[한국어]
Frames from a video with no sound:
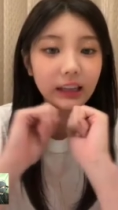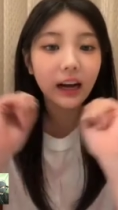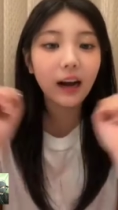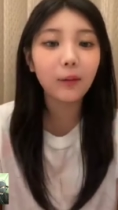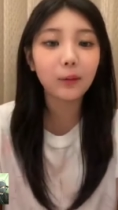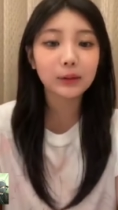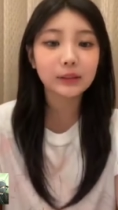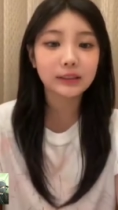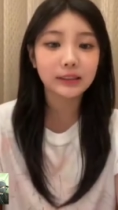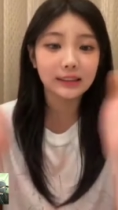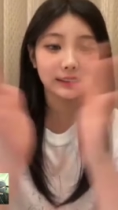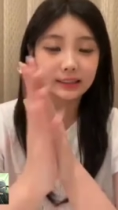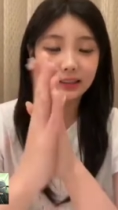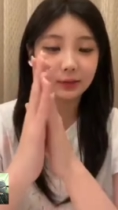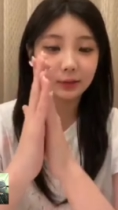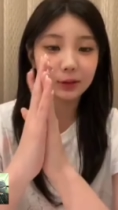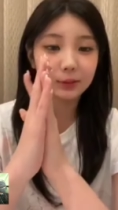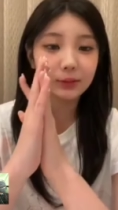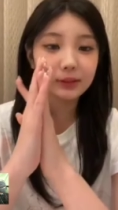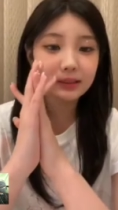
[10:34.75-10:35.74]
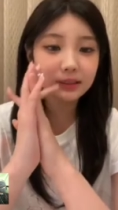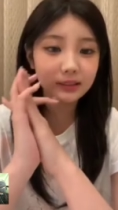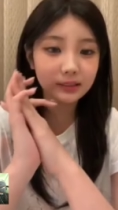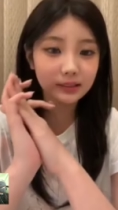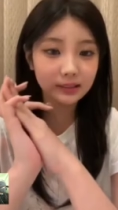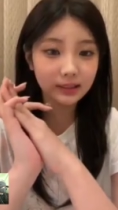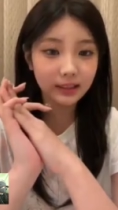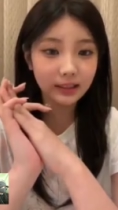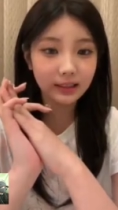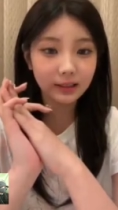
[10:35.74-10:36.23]
아 맞다, 제가
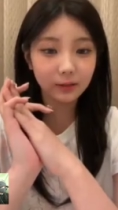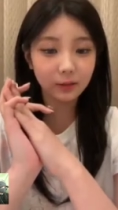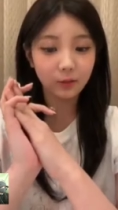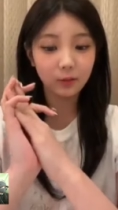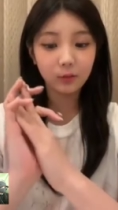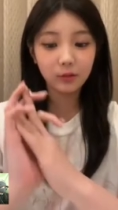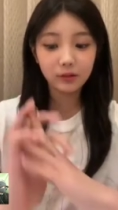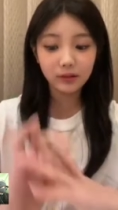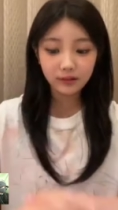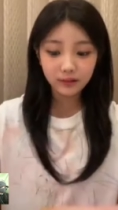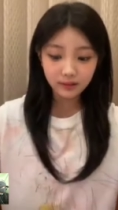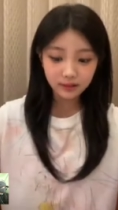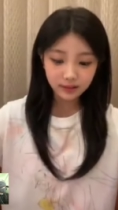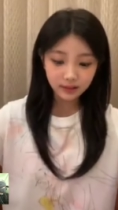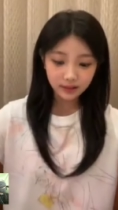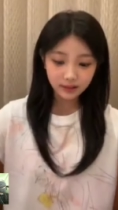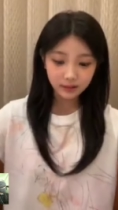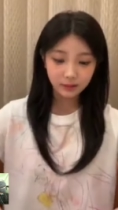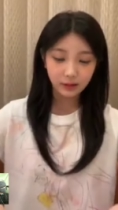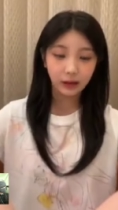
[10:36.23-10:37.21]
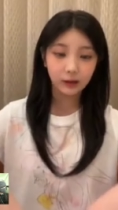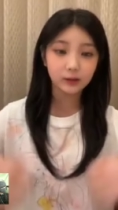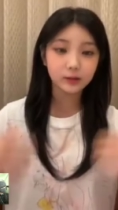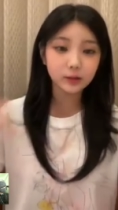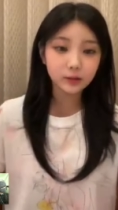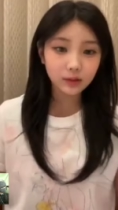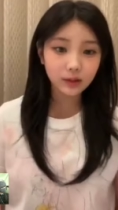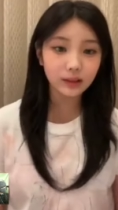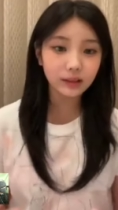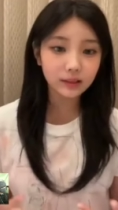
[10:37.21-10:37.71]
위버스에 올리기로
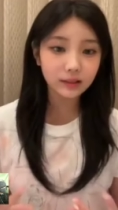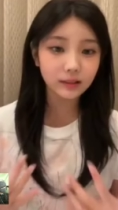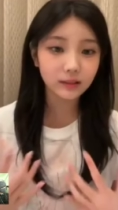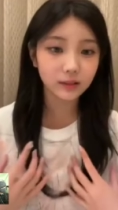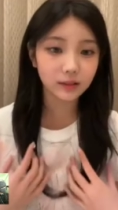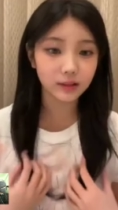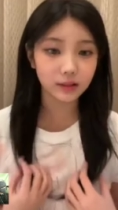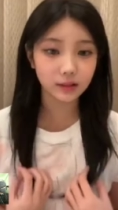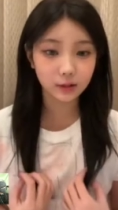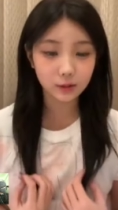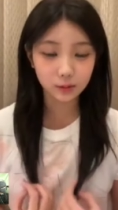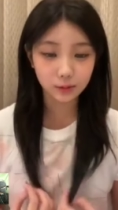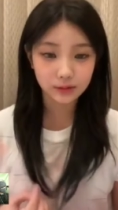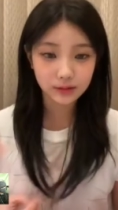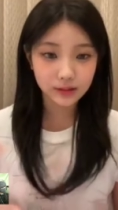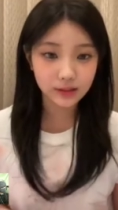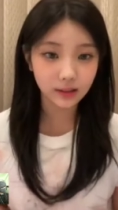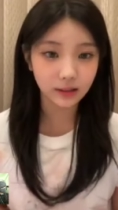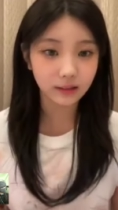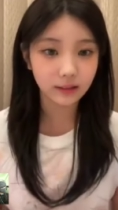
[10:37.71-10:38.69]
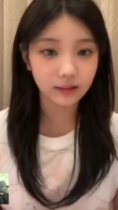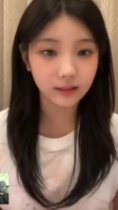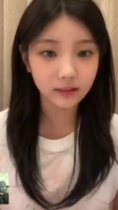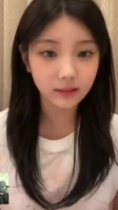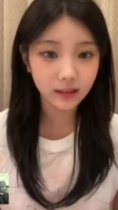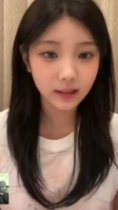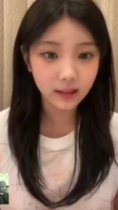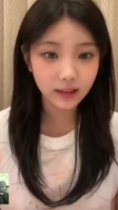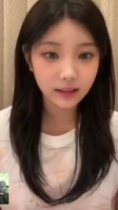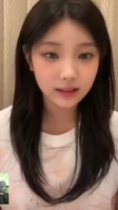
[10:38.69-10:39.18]
약속하는 것들이 좀 있지
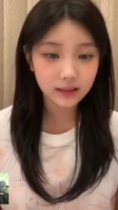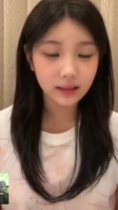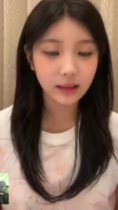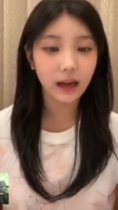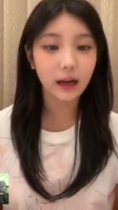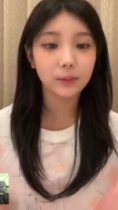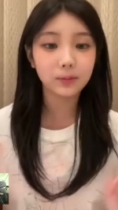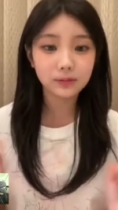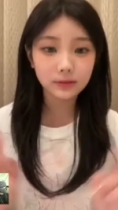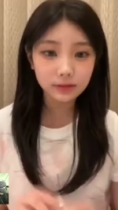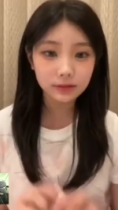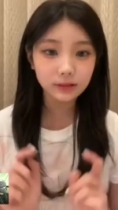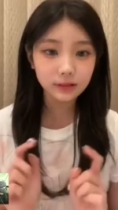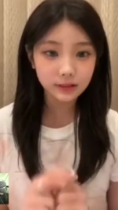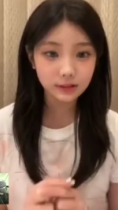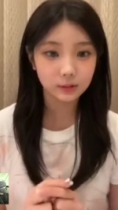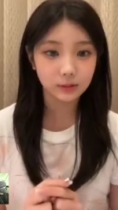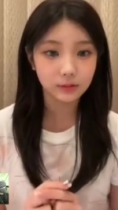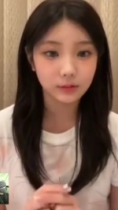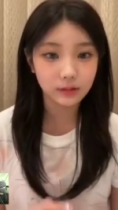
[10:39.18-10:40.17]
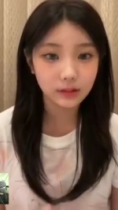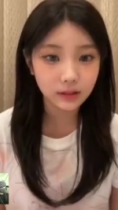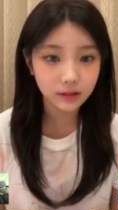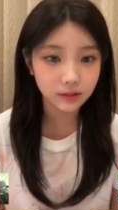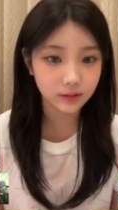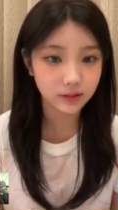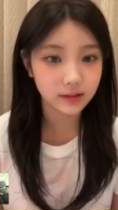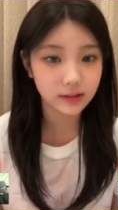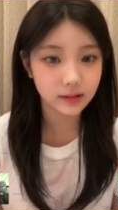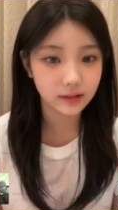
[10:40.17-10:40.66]
않아요? 제가 앞구르기도
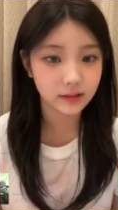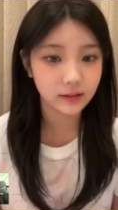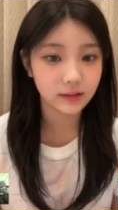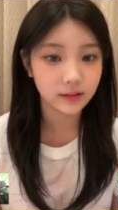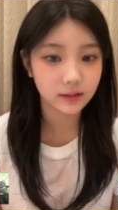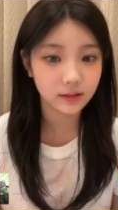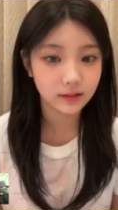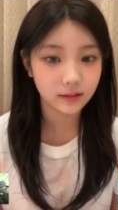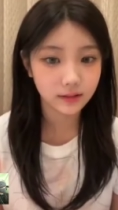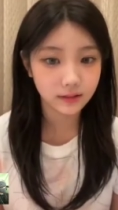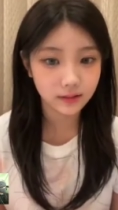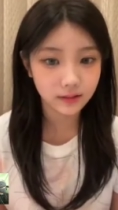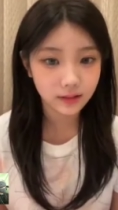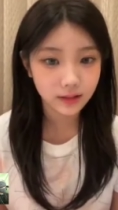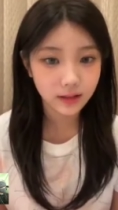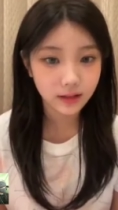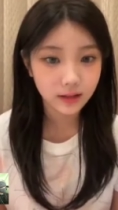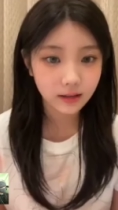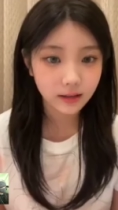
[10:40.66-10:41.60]
올리기로 했잖아요.